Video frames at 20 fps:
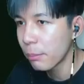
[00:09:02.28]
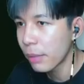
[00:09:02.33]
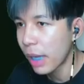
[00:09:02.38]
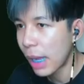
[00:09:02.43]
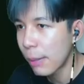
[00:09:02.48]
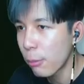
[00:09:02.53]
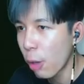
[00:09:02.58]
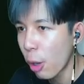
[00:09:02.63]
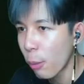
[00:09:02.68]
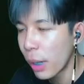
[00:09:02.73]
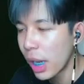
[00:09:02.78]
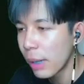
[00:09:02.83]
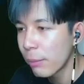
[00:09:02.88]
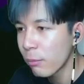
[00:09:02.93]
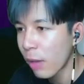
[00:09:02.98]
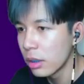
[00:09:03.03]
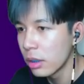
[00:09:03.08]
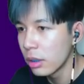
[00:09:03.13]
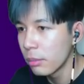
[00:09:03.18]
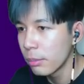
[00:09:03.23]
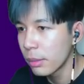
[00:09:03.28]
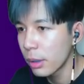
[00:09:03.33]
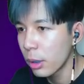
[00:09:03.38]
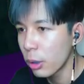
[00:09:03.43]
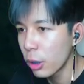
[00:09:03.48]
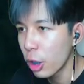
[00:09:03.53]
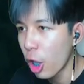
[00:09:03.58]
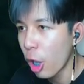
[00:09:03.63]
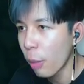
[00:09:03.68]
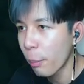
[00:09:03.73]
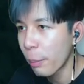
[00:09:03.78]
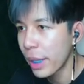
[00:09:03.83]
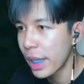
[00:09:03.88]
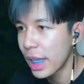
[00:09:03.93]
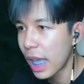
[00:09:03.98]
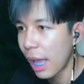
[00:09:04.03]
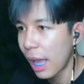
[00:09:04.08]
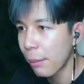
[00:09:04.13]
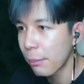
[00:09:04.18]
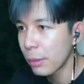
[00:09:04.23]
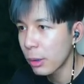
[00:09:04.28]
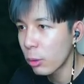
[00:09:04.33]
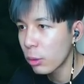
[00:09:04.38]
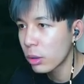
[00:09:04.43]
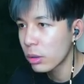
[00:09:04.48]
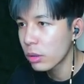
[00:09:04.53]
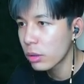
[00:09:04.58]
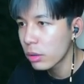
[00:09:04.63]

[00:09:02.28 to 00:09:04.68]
ใครบอกเพิ่มวะมีคนหลอกพี่อ่ะมีคน